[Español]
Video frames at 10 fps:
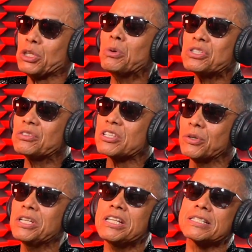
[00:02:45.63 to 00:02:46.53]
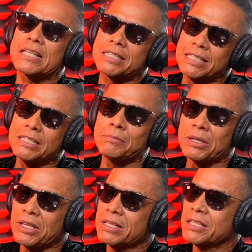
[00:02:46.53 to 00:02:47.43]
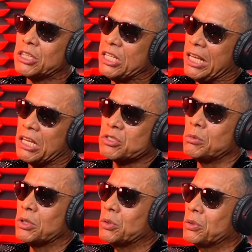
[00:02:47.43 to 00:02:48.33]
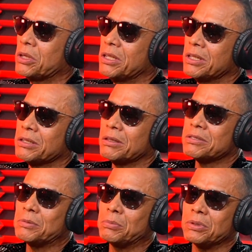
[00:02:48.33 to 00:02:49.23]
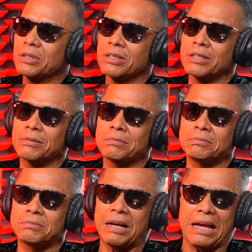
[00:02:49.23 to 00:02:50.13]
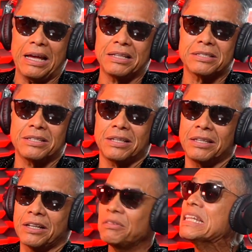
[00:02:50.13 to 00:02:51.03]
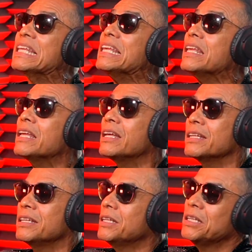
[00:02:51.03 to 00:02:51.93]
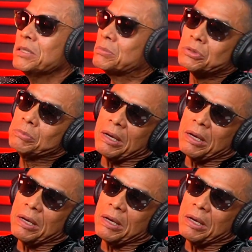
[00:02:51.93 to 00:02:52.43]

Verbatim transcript: sí, hubo situaciones así medias que tenía que resolver yo, que así pues de vagancia, de rebeldía. Pues tú